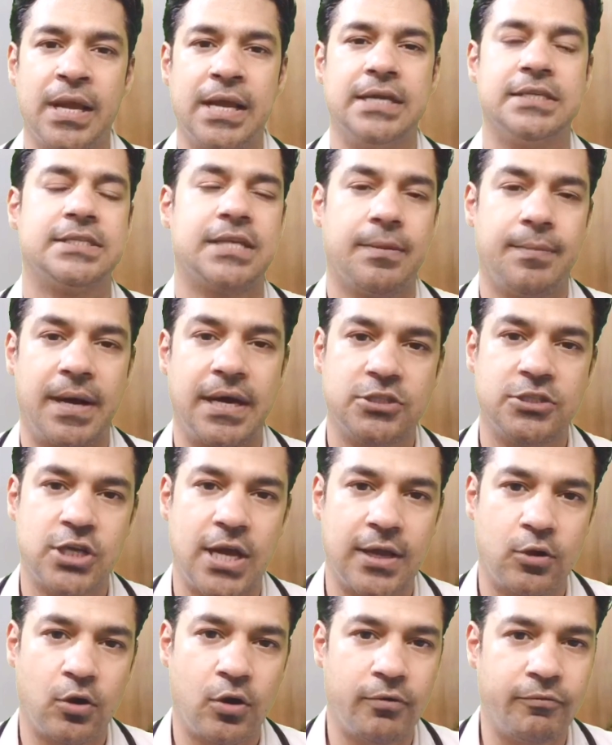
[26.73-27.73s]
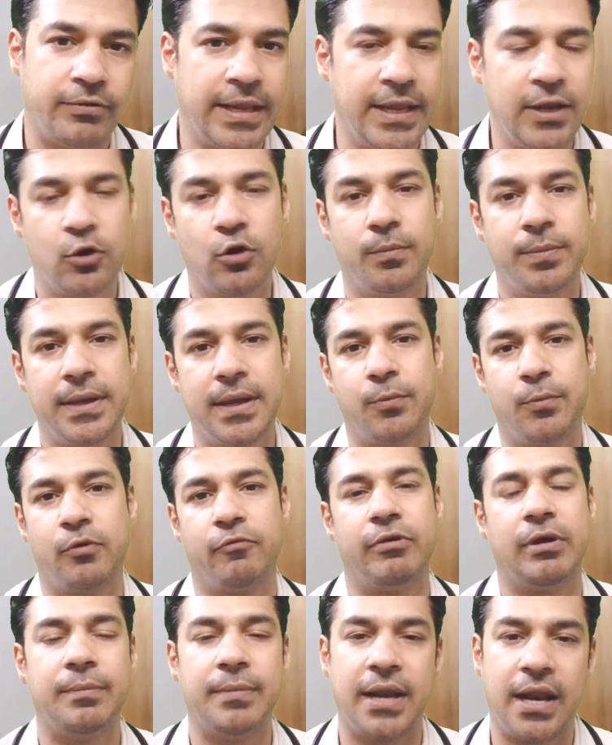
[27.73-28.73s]
इसके बाद जाइकोव डी को भी
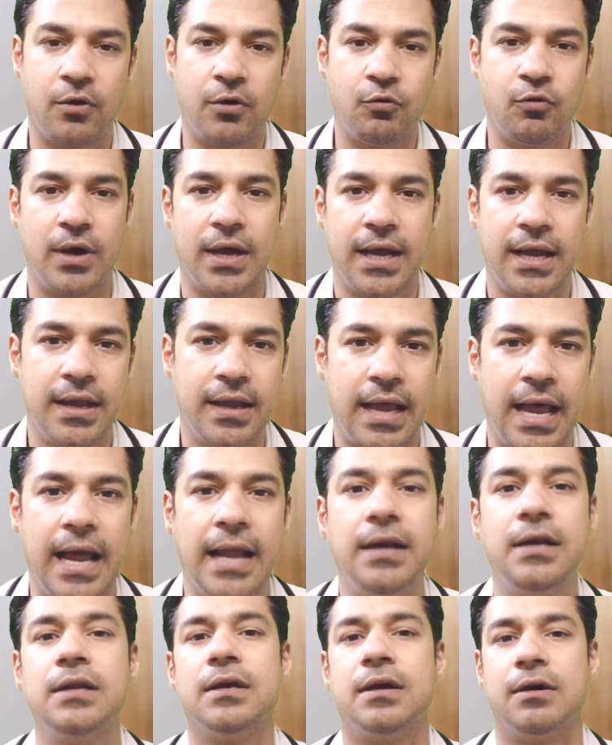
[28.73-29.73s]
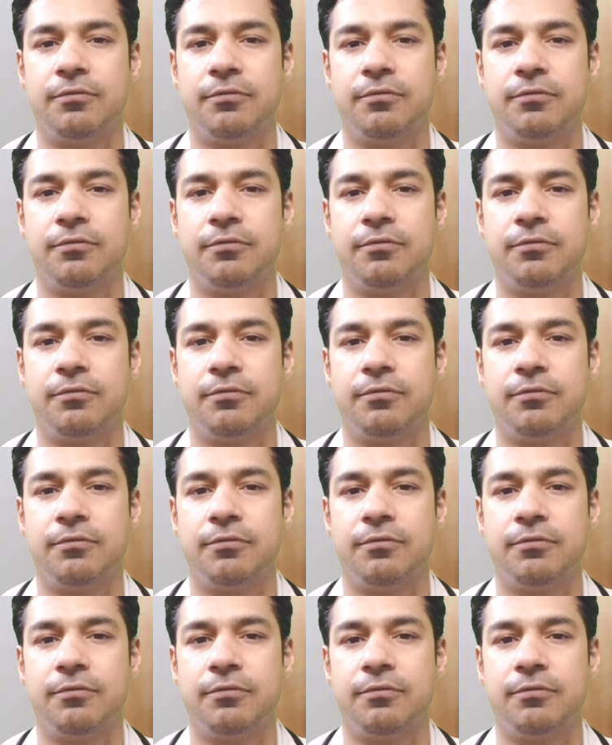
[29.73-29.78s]
अप्रूवल मिला हुआ है एंड